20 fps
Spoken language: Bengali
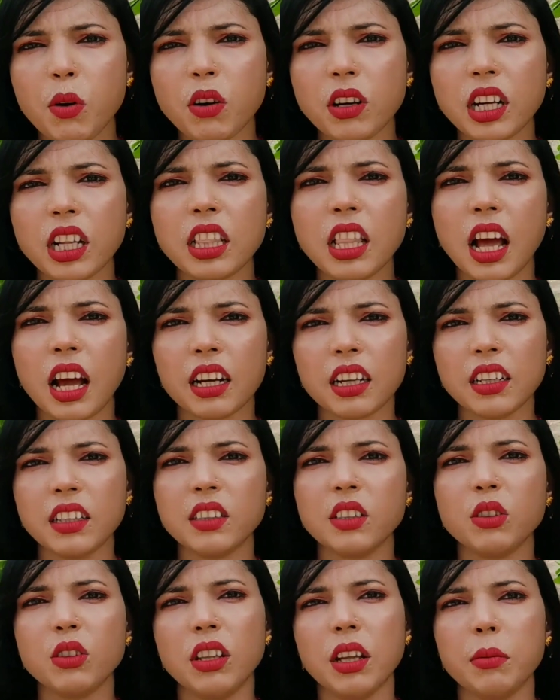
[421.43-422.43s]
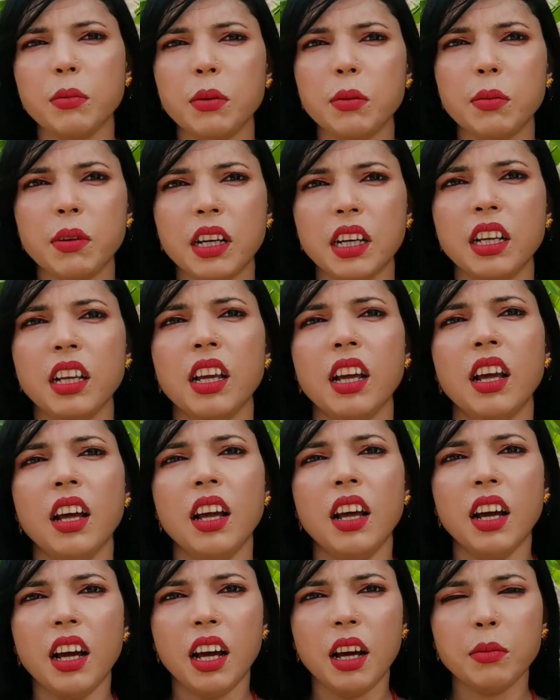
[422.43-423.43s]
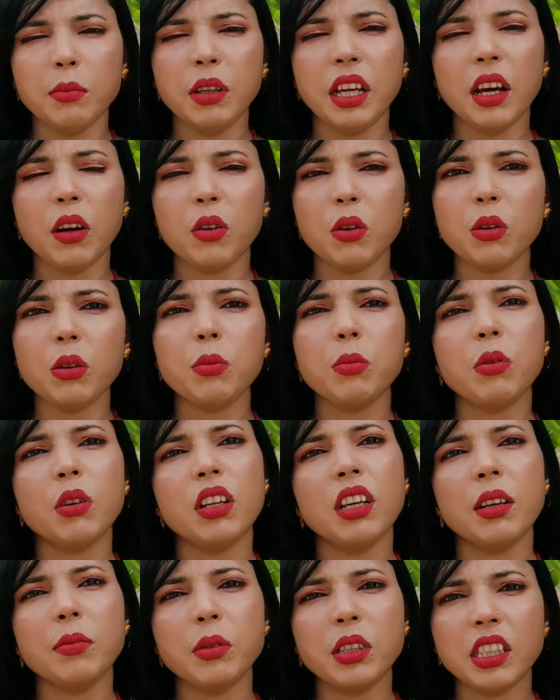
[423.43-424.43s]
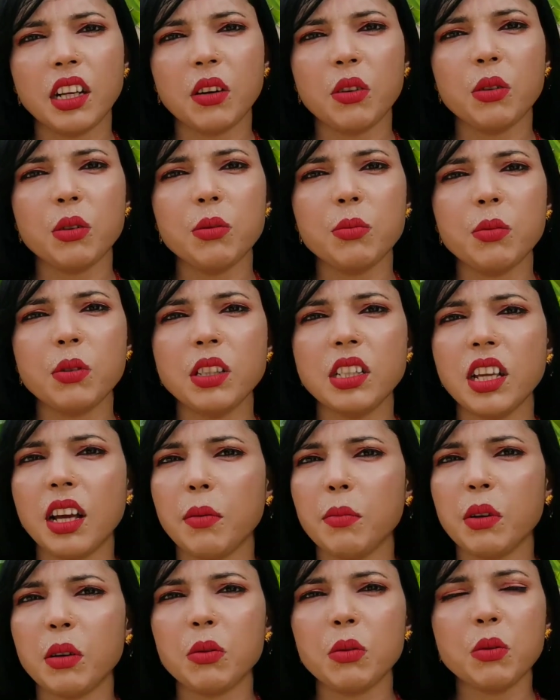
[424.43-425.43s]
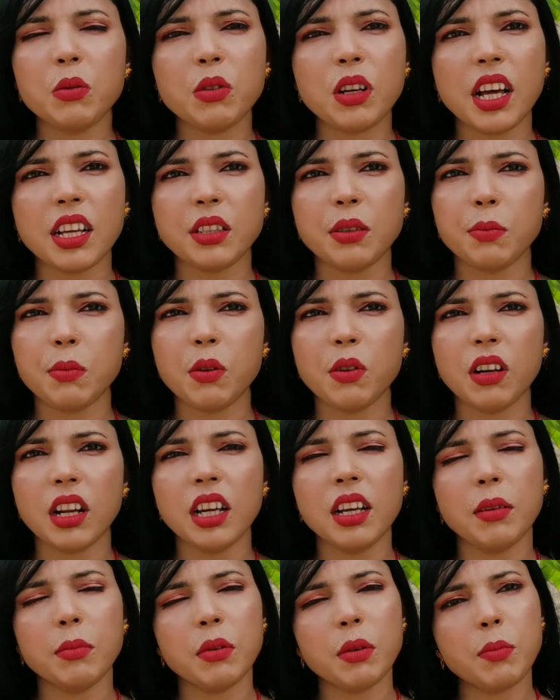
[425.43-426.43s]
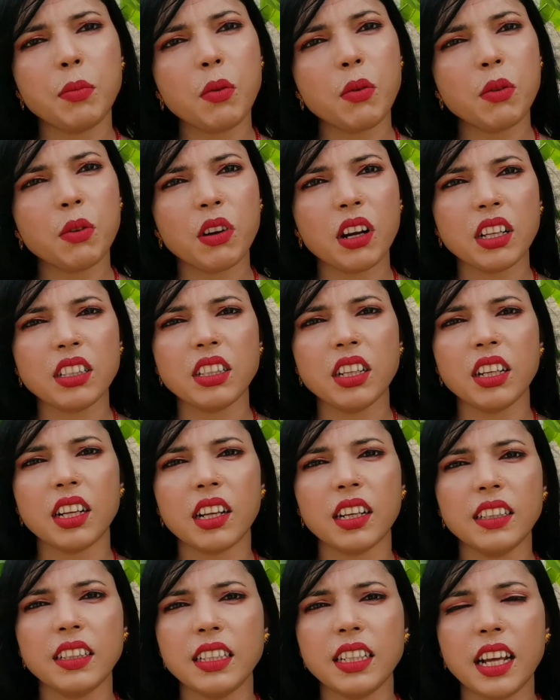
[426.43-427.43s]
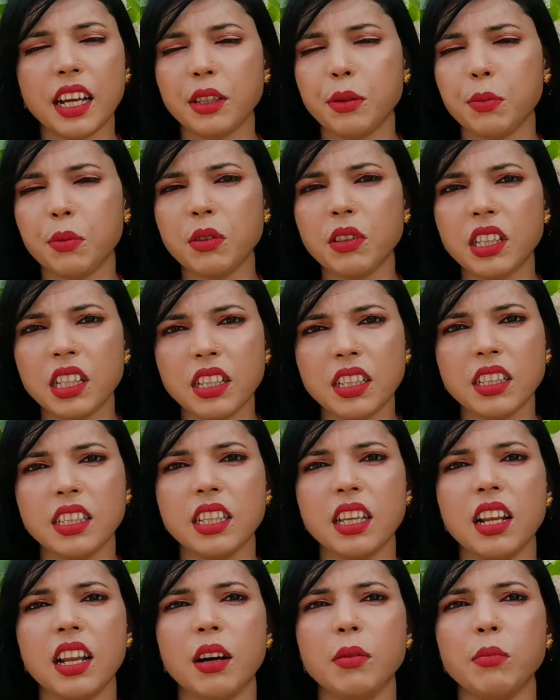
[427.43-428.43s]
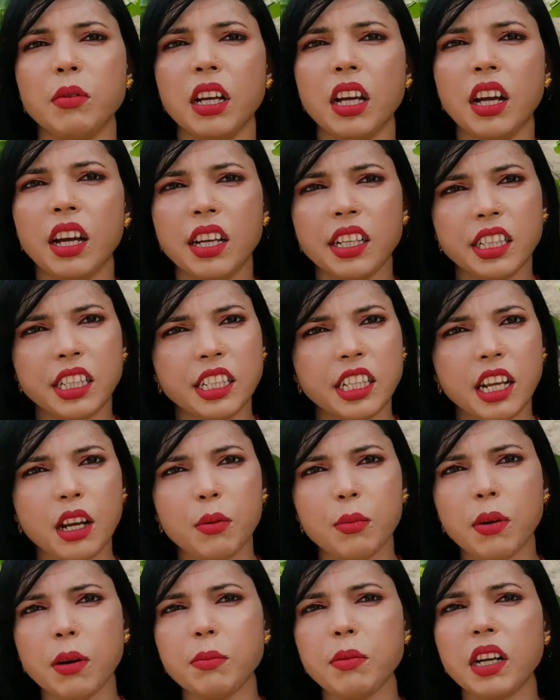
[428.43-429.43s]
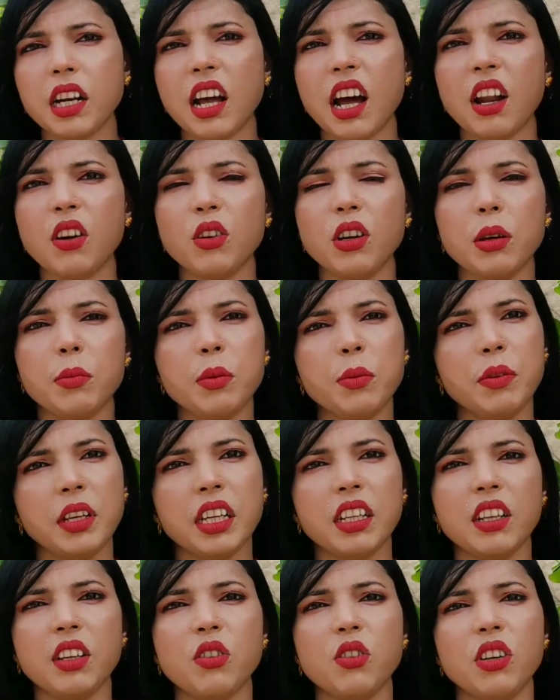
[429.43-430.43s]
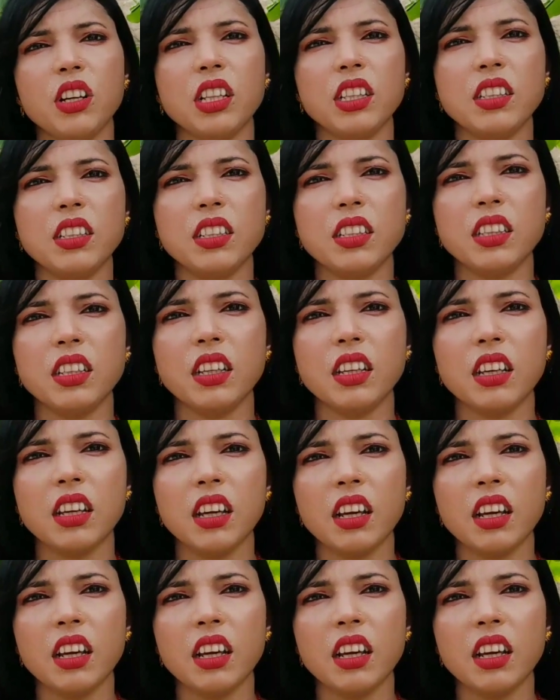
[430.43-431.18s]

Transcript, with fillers: ফোনটা থাকলে তো দেবে ভাই আমি এখনও বলি আমি সেখনও বলছি আমার কোনো টাচ ফোন নাই আমার পনেরো হাজার টাকা দিয়ে টাচ ফোন কিনছিলাম সেটা অভাবের কারণে আমি বিক্রি করে দিচ্ছি